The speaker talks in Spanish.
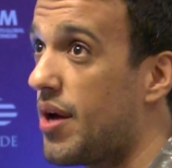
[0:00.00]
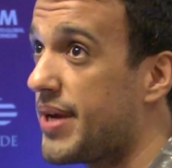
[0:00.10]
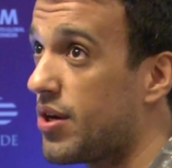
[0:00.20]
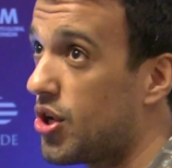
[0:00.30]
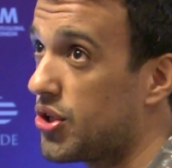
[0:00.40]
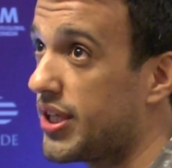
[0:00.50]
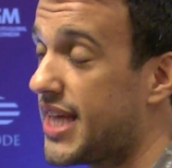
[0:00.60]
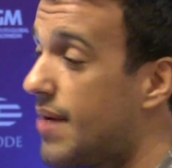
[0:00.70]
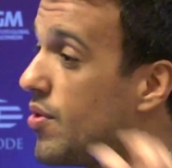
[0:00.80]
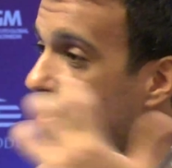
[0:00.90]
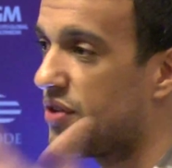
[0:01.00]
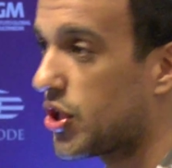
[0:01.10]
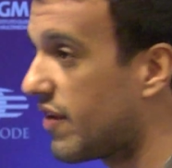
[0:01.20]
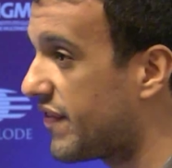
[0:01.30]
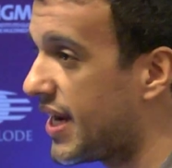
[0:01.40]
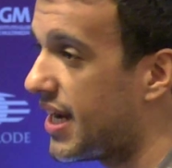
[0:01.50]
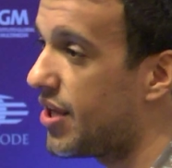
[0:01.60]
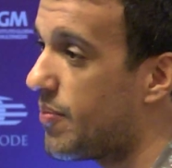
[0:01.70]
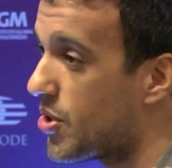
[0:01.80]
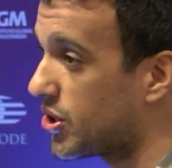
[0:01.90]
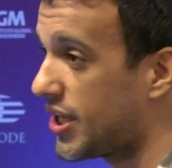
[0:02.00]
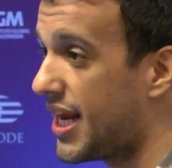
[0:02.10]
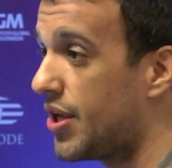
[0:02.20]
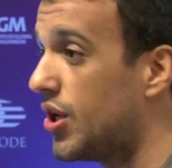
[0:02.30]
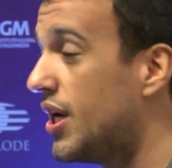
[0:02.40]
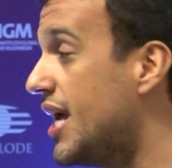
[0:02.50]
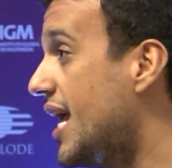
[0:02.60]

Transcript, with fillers: habían cortos que estaban muy bien fotografiados, por otro lado,